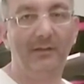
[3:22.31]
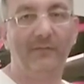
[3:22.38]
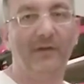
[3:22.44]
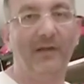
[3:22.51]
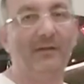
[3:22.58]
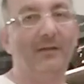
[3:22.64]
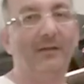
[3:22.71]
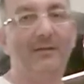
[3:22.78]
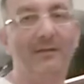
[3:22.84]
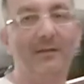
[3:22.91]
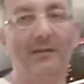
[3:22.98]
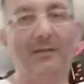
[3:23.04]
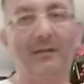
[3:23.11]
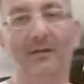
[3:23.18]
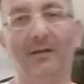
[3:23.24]
Fiyatlarını
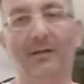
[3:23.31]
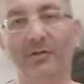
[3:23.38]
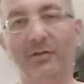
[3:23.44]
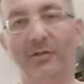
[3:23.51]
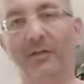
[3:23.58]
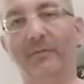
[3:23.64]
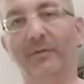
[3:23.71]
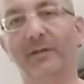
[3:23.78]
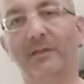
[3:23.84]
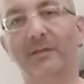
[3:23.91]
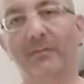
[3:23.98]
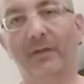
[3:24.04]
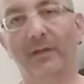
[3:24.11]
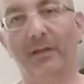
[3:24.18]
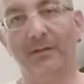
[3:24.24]
zaten açıklama
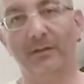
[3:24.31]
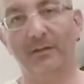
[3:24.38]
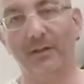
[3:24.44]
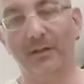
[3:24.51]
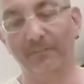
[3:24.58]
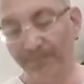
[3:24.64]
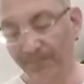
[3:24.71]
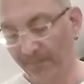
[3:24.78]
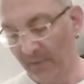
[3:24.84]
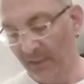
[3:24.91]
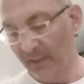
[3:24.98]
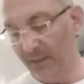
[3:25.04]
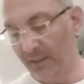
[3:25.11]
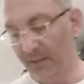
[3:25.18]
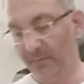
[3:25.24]
kısmına yazacağım.
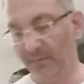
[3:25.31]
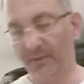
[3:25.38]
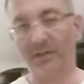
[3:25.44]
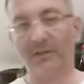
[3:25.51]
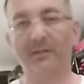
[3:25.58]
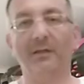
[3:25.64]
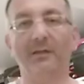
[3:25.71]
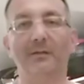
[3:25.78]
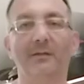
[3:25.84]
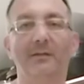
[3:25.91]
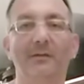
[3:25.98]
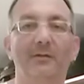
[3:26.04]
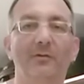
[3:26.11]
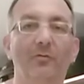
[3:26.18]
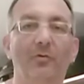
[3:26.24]
E, bacak
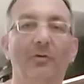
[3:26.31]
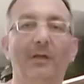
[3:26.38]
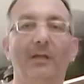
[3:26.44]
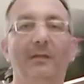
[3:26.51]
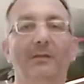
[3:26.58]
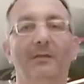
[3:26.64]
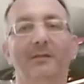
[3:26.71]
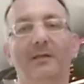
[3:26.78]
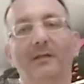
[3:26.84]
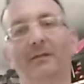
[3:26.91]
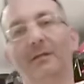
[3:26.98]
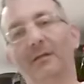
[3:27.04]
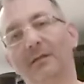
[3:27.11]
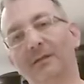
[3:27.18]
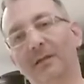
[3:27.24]
çantasının kolaylığını
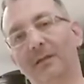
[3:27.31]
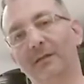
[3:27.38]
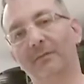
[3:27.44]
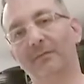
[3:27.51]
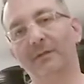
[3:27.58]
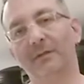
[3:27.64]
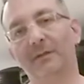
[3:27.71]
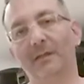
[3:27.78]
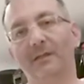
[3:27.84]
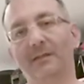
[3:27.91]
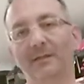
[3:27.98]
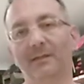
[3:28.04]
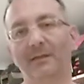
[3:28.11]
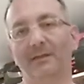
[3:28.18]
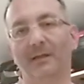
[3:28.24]
zaten anlattım size.
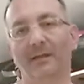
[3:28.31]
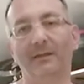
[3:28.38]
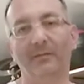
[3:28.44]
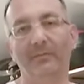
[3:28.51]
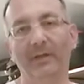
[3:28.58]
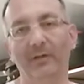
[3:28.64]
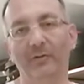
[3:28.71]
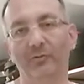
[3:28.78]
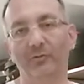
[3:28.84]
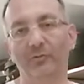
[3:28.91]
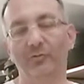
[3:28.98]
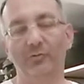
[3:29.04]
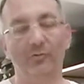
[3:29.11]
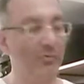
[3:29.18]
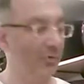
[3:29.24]
Siz de zaten
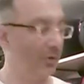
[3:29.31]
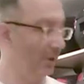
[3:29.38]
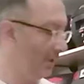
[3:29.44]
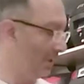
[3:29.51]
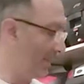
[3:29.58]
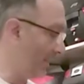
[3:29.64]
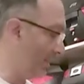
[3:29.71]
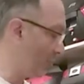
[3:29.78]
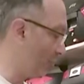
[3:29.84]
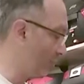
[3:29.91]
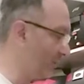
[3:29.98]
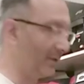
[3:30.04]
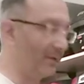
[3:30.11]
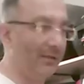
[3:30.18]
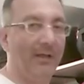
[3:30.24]
biliyorsunuzdur. En çok
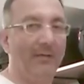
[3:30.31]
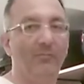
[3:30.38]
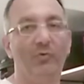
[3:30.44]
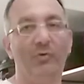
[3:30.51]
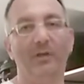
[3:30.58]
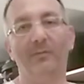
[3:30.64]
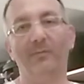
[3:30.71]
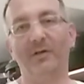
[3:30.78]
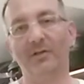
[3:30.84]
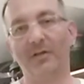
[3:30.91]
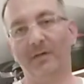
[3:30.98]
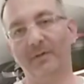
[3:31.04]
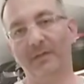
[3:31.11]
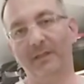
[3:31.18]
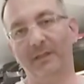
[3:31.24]
satılan modeli
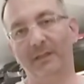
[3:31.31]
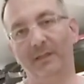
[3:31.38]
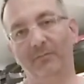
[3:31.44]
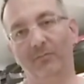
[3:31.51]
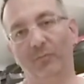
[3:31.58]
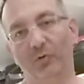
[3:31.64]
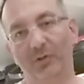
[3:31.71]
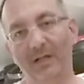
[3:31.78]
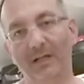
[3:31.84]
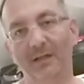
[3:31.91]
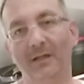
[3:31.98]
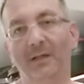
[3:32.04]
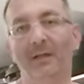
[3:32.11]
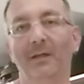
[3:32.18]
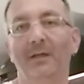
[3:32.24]
bacağıma giydiğim model.
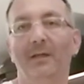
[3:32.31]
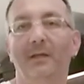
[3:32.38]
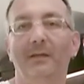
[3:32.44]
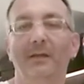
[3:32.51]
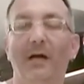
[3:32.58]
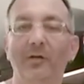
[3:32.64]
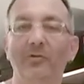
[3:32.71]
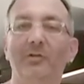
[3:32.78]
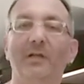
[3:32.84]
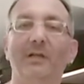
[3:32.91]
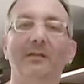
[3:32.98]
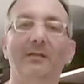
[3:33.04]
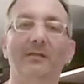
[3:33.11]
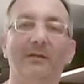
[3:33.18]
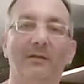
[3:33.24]
E, daha
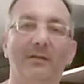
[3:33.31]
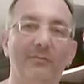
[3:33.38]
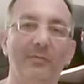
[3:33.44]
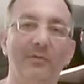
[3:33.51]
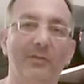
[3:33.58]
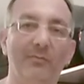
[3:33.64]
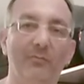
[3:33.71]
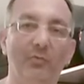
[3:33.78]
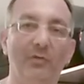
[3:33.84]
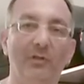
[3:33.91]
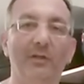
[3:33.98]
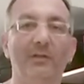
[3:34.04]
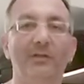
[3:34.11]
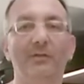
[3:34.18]
önceden de tanıtmıştım bunları.